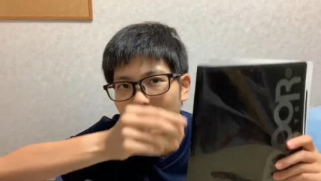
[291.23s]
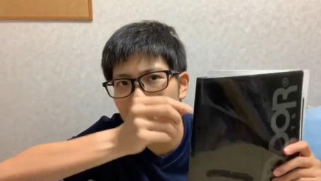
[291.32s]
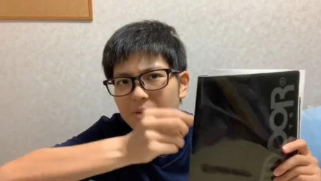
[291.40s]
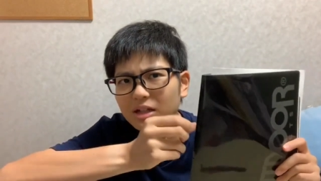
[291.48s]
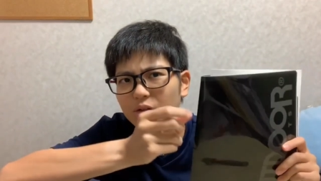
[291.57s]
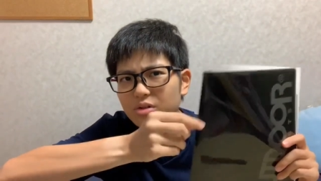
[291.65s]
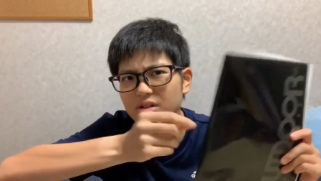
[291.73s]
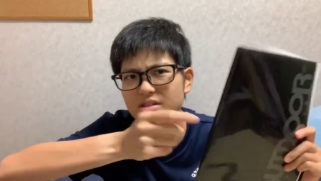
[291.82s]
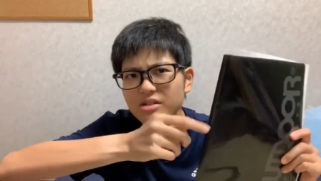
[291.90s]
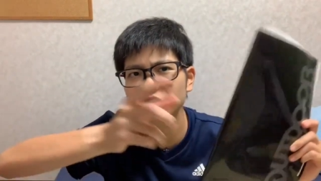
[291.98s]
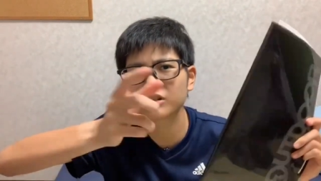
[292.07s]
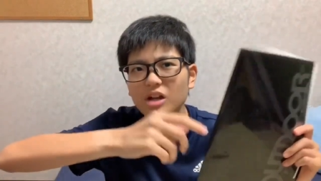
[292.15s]
紙が取り出
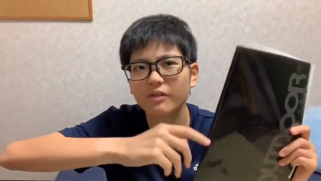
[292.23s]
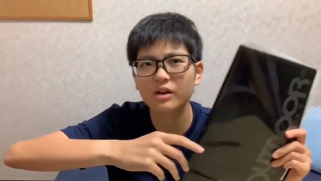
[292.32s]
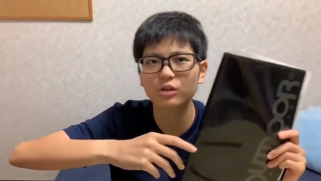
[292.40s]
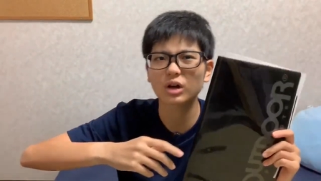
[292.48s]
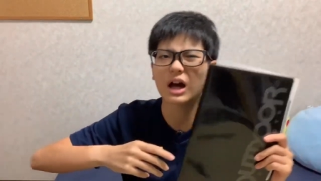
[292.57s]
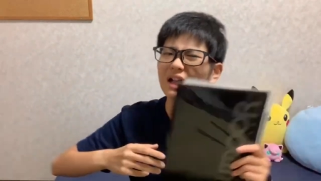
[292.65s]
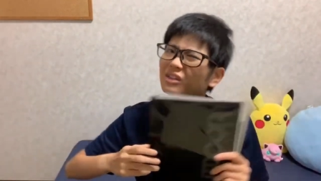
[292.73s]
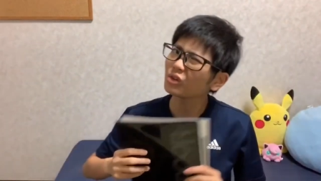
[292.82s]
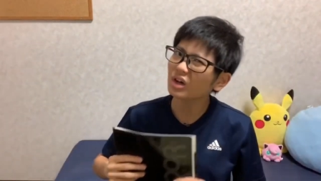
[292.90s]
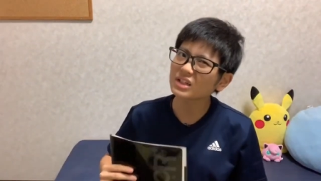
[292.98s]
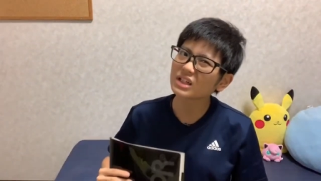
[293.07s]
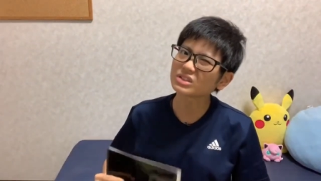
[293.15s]
せるクリアファイルとかあんの
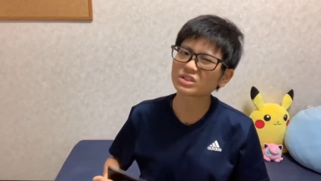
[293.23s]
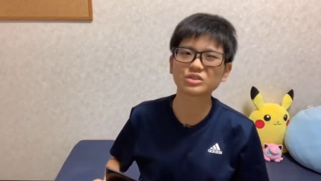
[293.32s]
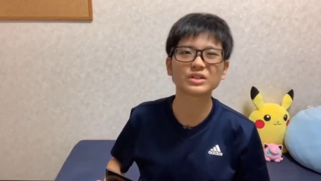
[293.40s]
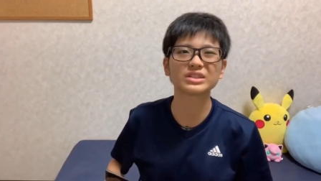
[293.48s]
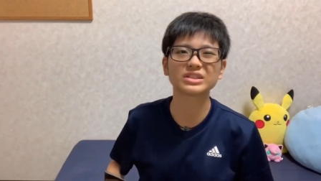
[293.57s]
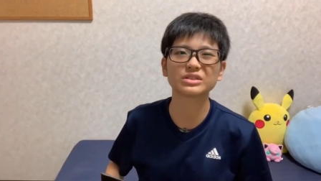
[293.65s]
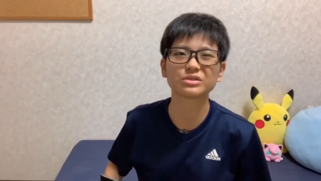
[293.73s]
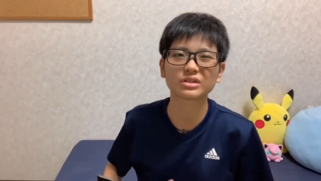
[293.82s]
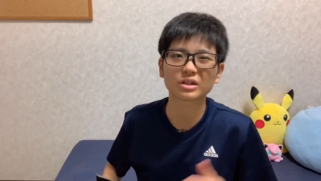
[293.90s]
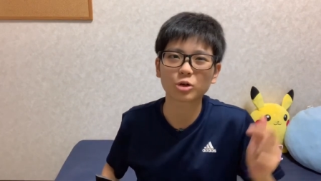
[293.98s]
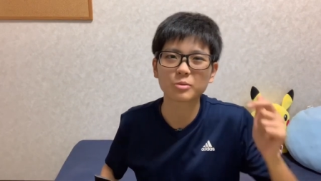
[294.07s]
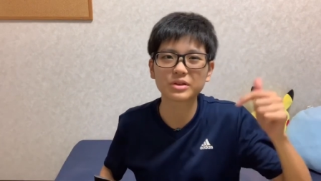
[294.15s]
かなちょっと詳しい人い
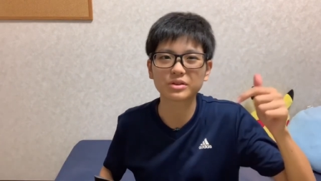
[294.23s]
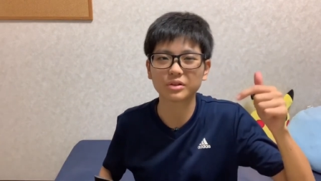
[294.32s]
たらコメン